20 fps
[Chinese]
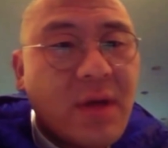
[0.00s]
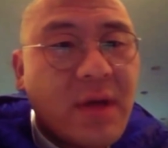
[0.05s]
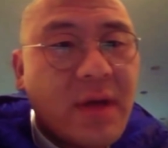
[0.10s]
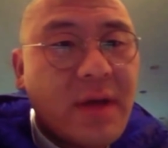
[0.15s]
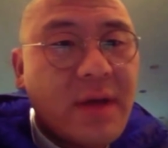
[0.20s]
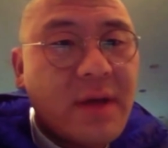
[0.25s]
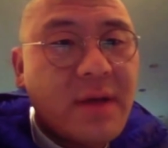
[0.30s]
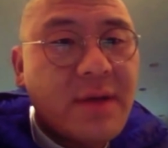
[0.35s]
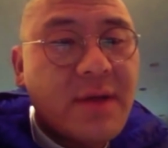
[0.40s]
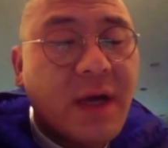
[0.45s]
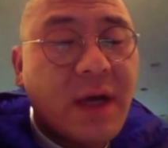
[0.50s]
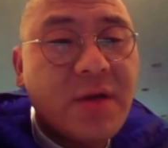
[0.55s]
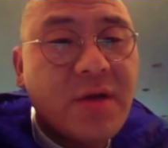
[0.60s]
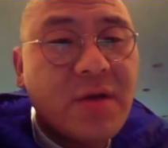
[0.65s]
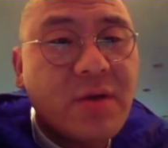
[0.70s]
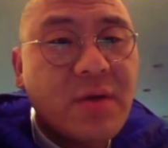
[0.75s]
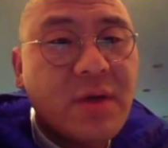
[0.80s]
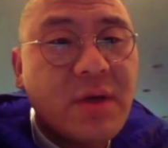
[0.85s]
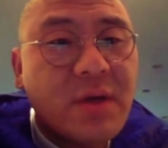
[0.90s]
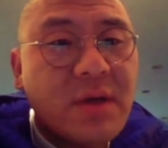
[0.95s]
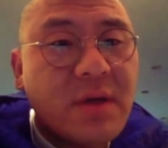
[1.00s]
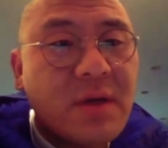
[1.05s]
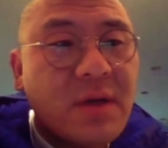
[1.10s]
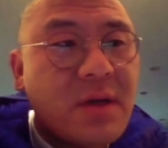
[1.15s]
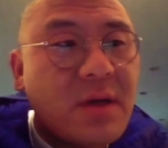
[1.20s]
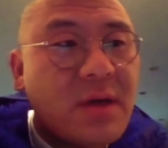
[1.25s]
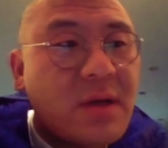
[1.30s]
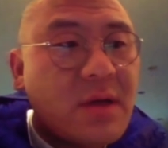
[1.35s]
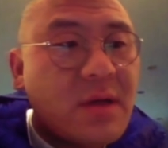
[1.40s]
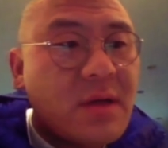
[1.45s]
呃，享受一
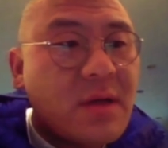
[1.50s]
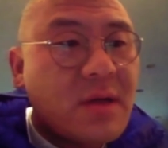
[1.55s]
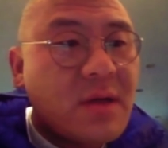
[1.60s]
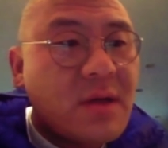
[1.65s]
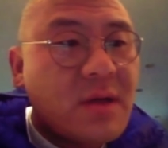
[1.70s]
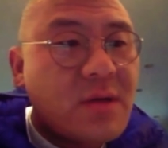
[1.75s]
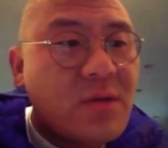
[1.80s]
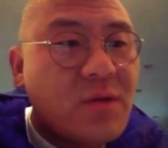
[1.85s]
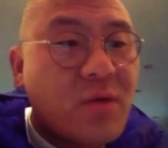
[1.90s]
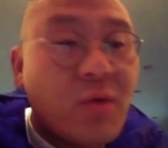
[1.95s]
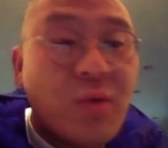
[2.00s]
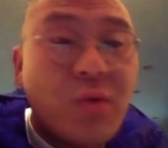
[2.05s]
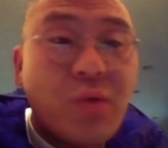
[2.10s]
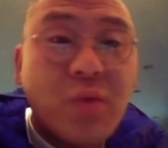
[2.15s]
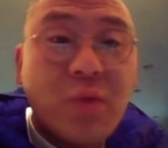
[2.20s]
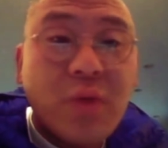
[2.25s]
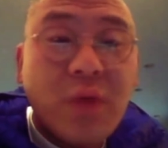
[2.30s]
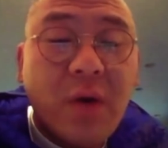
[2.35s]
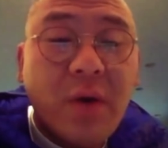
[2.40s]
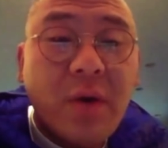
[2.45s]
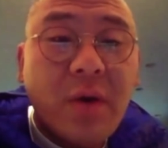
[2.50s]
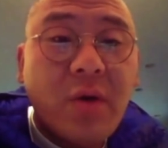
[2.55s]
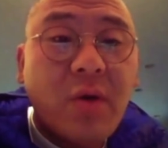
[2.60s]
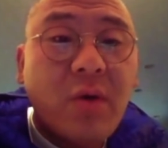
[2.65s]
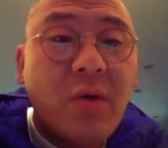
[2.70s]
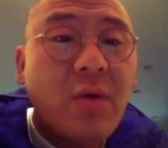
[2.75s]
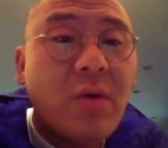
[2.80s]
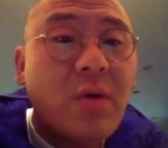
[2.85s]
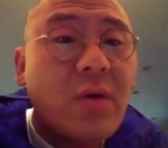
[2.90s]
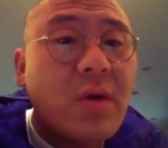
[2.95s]
个从无到
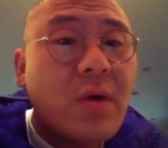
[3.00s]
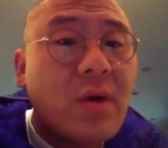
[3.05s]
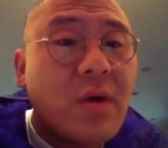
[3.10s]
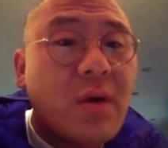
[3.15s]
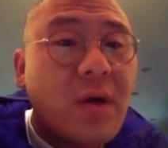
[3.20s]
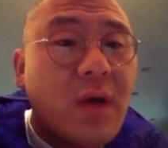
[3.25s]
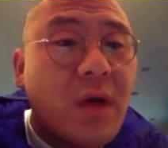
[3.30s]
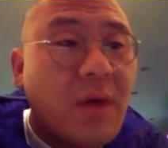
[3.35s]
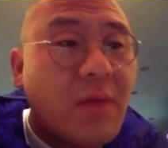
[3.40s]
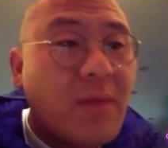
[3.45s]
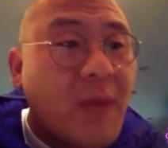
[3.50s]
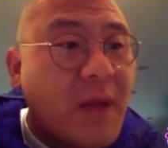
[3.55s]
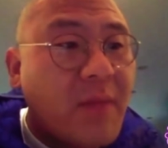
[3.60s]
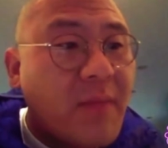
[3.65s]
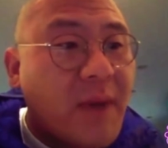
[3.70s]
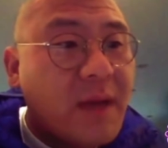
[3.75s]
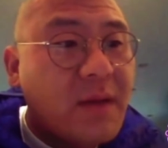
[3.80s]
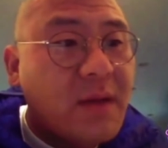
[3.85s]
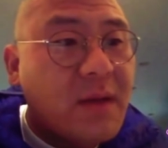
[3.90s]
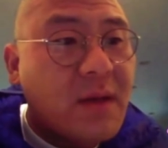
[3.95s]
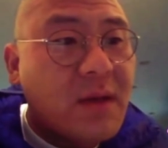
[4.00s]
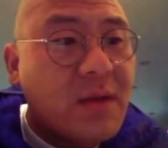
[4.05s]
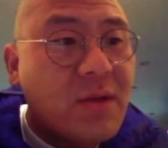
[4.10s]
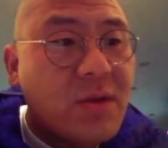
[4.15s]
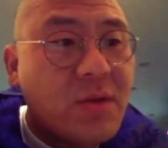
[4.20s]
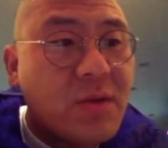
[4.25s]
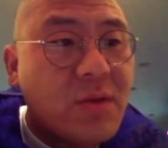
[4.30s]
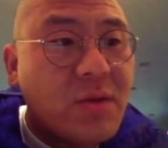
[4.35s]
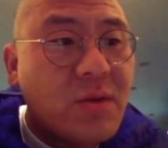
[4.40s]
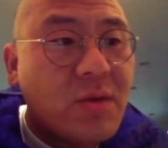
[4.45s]
有，啊，慢慢的
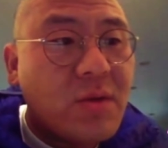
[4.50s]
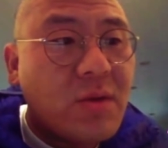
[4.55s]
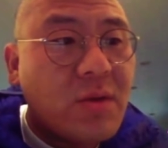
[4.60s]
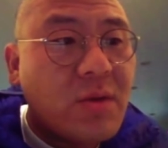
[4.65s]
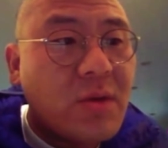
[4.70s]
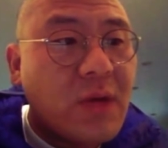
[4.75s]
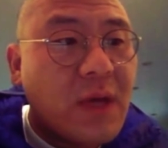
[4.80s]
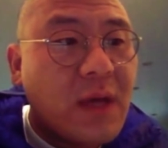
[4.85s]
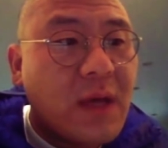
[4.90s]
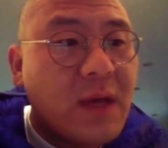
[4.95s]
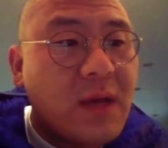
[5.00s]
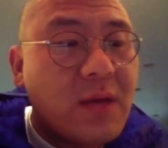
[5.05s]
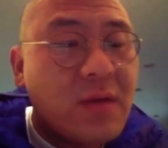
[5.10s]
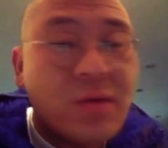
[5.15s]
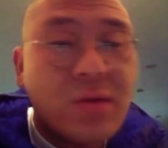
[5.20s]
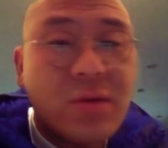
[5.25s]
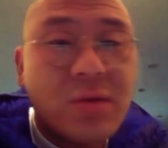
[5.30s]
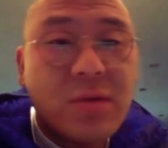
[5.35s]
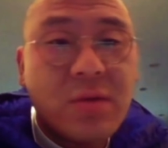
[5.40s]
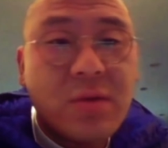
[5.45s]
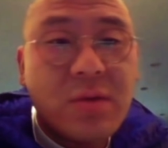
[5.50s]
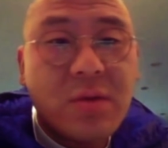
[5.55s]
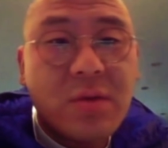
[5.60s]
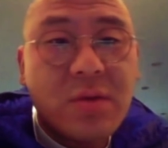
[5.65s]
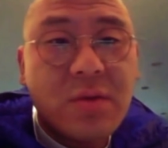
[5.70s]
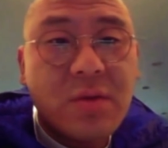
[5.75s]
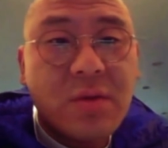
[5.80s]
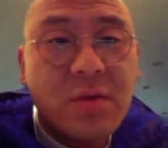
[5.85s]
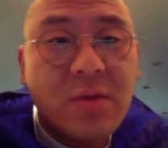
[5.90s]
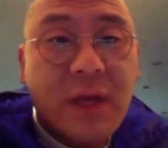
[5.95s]
去，哎，去去
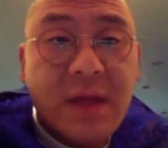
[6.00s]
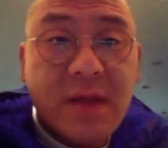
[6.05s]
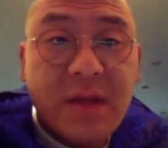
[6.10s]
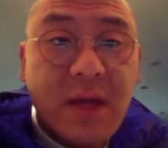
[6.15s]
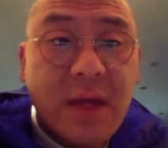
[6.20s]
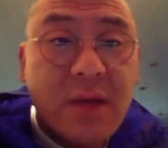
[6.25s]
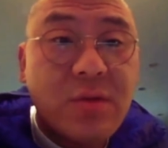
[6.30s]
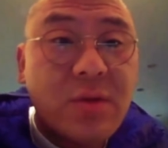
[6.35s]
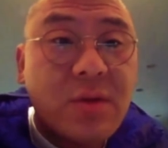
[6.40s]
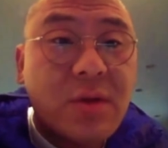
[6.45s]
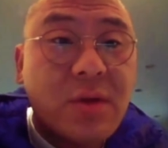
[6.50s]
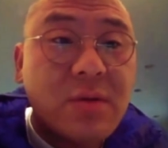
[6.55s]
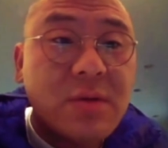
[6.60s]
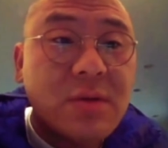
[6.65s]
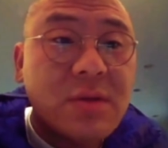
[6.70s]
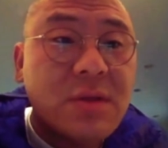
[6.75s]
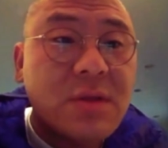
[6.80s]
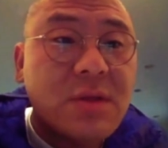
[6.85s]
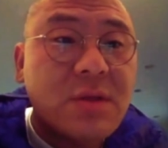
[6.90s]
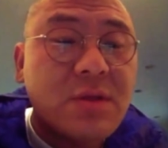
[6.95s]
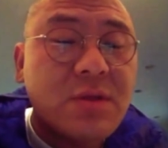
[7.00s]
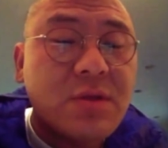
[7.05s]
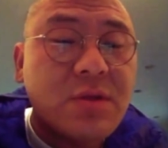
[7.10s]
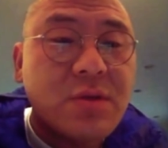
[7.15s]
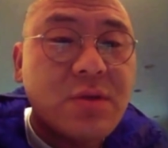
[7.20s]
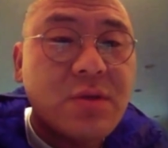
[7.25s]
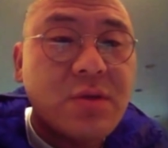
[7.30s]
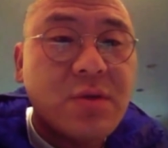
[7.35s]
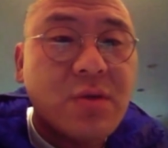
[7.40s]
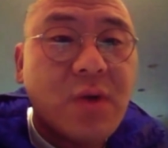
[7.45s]
去赚钱，去投资，
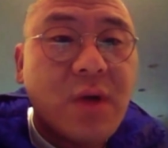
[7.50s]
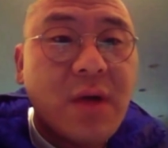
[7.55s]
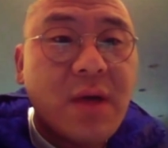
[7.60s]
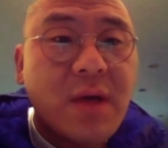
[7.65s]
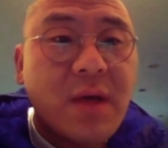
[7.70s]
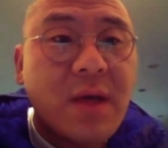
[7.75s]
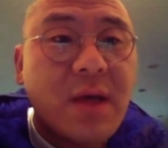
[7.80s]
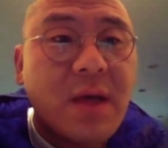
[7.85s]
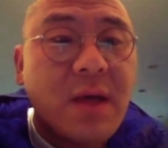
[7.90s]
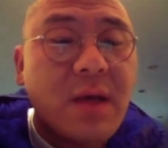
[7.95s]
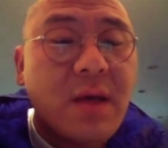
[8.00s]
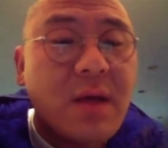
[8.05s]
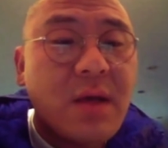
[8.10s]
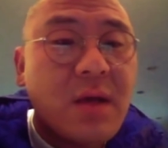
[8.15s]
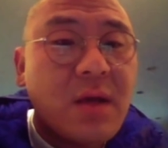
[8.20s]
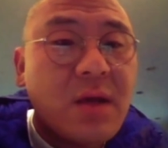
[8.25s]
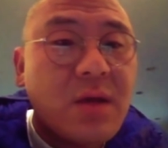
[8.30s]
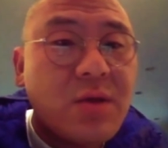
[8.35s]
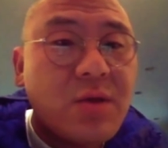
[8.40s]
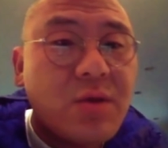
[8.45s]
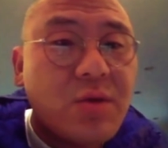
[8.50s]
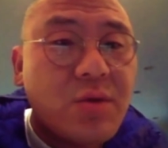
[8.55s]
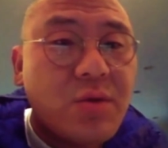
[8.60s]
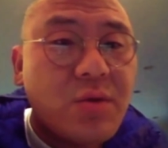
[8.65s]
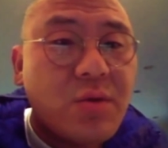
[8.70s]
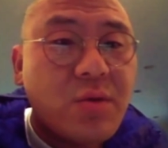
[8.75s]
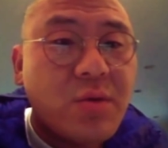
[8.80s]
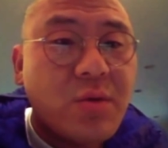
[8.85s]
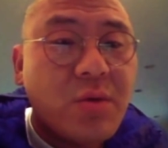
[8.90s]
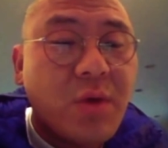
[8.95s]
去创业，
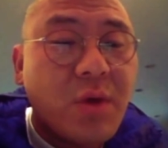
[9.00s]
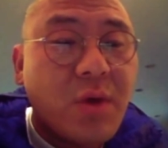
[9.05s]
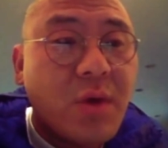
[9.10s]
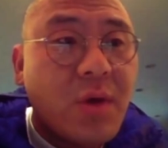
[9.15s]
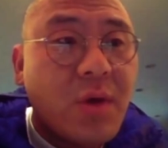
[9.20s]
去。